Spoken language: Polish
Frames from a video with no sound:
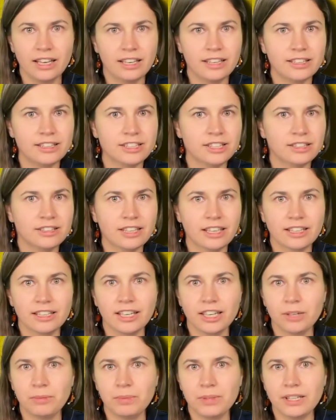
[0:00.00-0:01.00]
Jest tak,
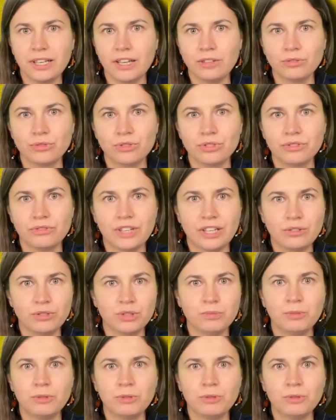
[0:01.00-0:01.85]
jakby Janusz Waluś